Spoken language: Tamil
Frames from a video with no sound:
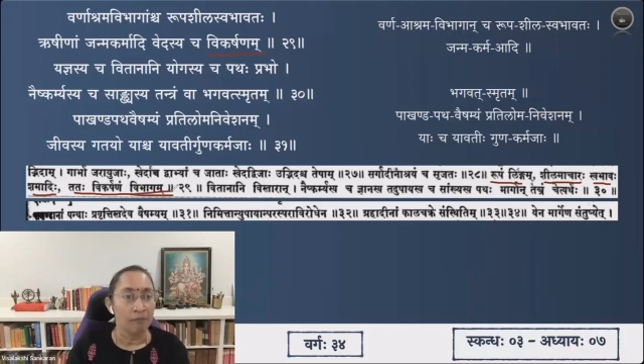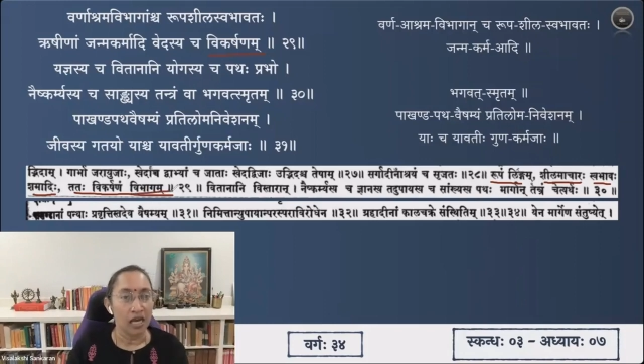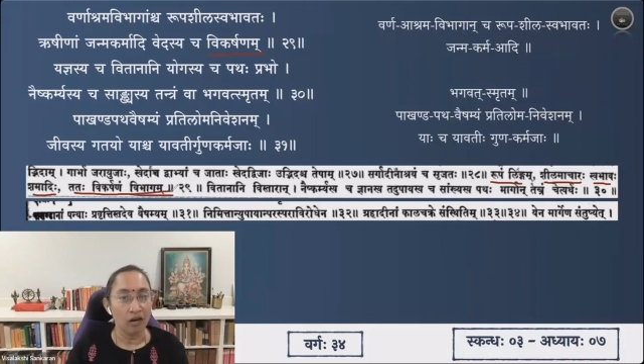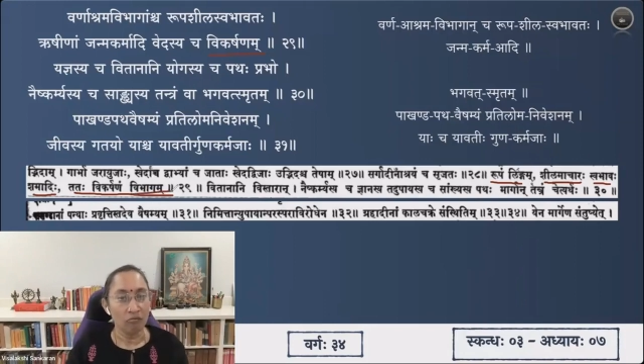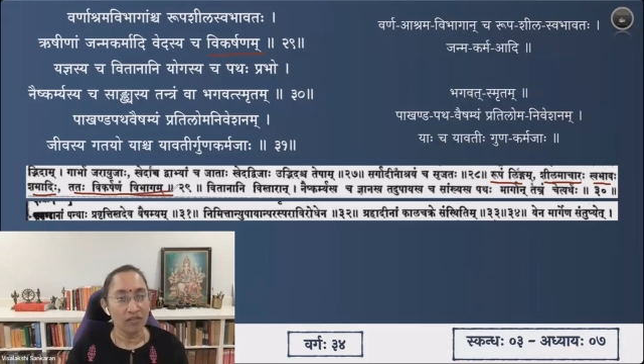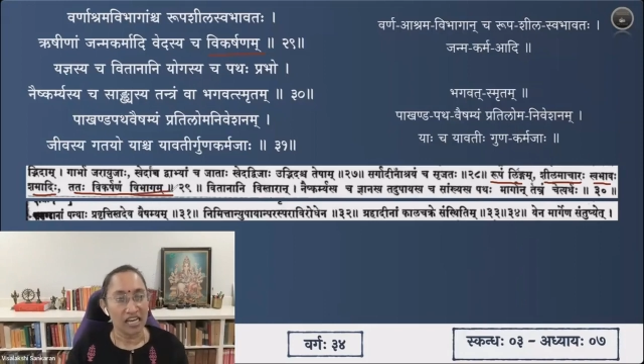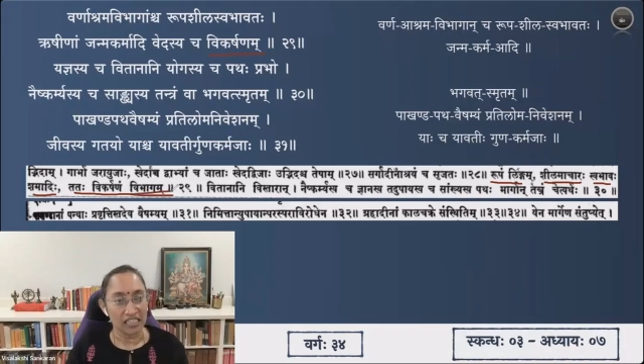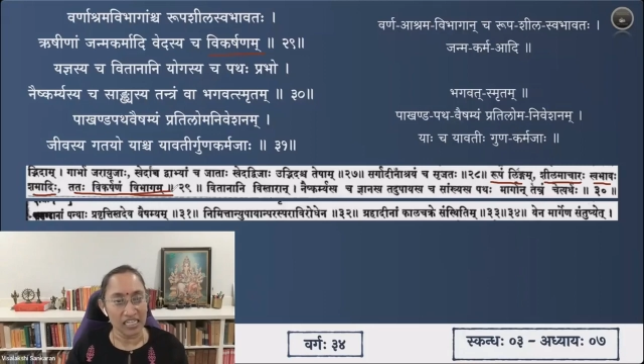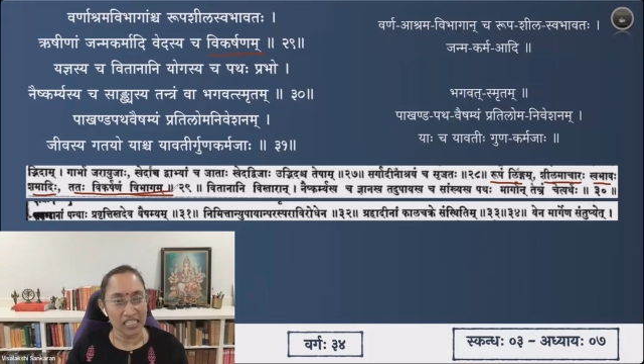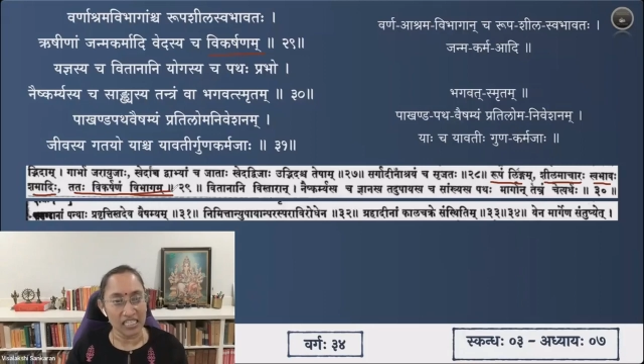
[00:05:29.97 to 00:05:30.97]
மேலும்
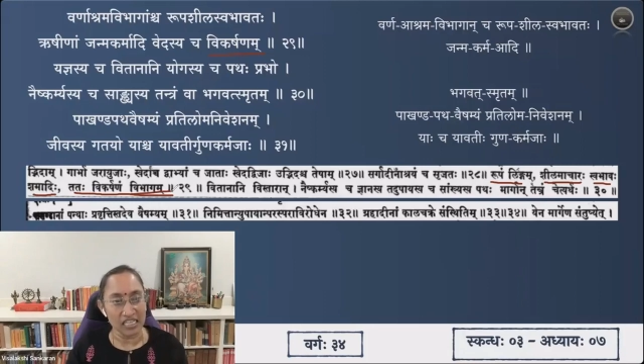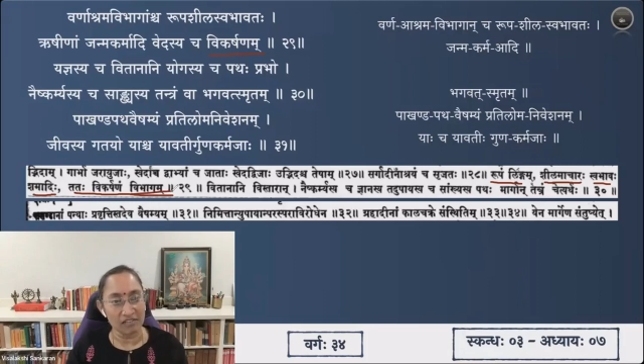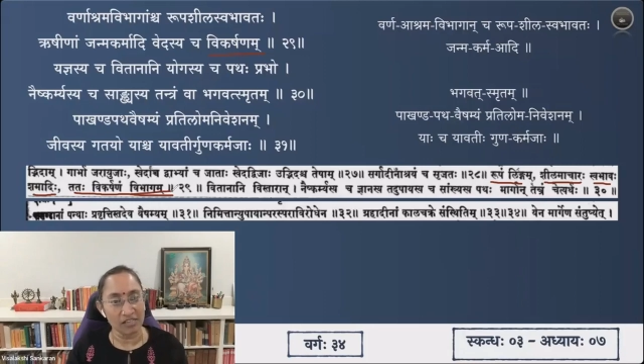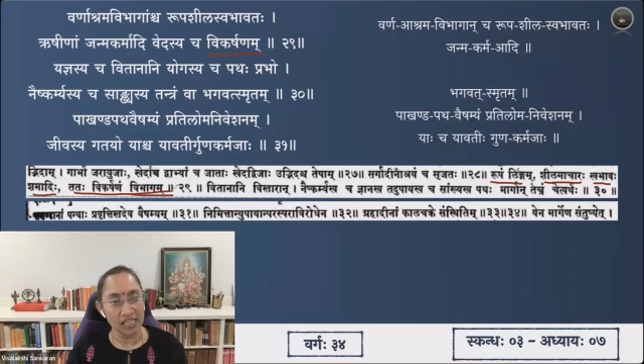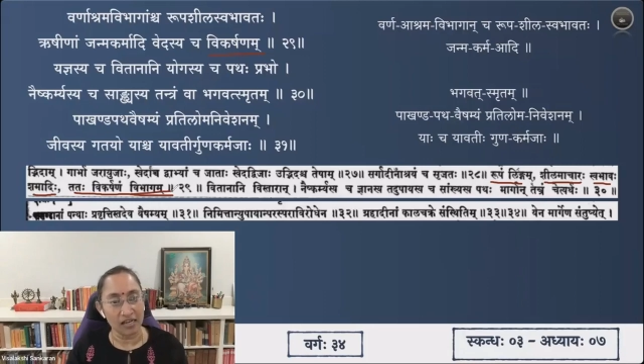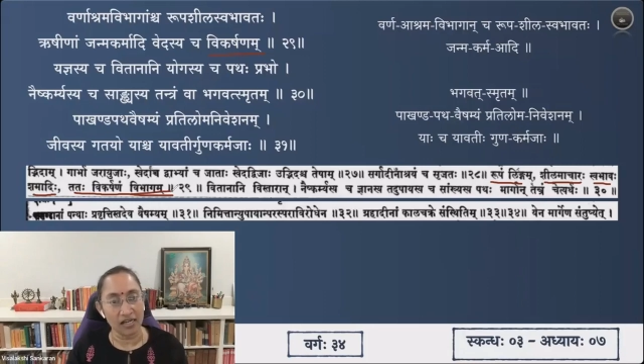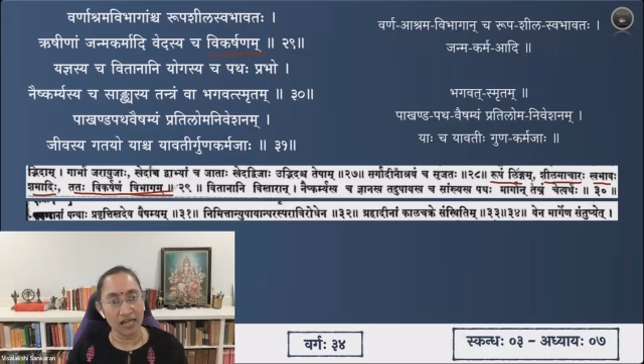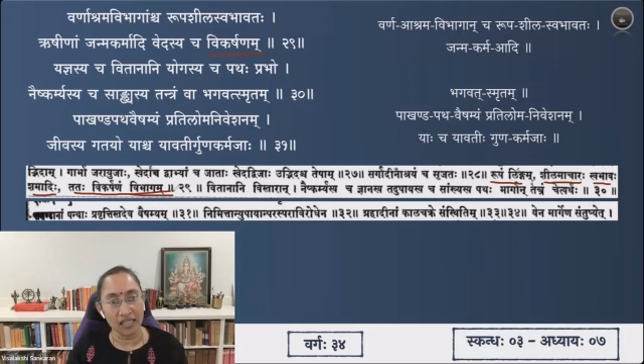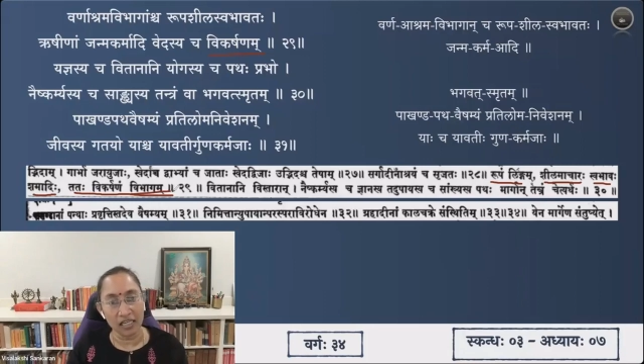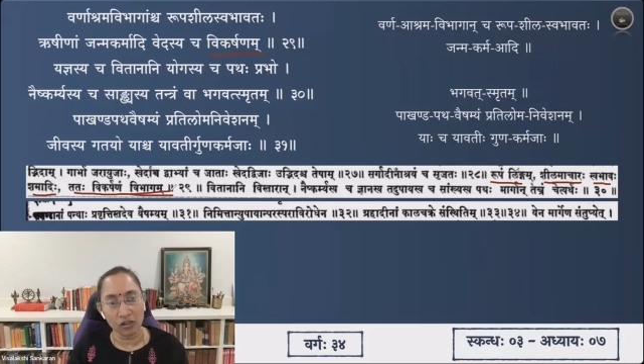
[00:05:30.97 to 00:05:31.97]
யஜ்யசிய
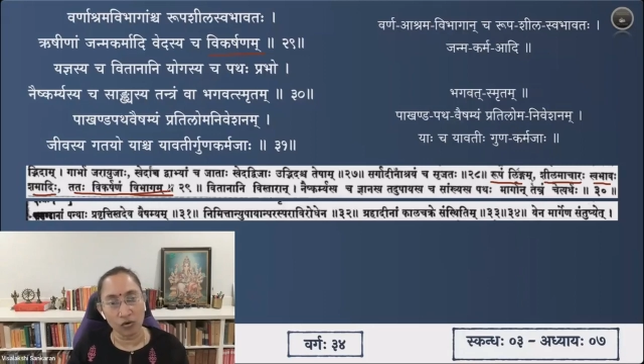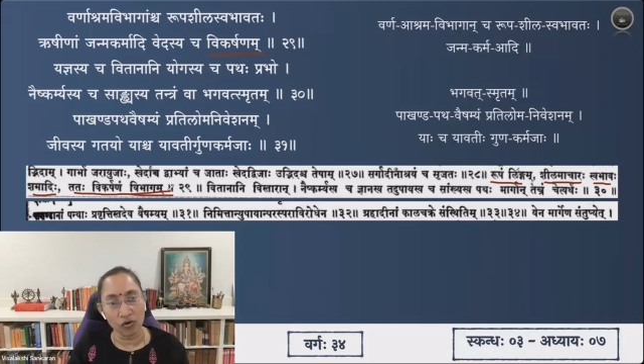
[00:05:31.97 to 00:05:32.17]
விதானானி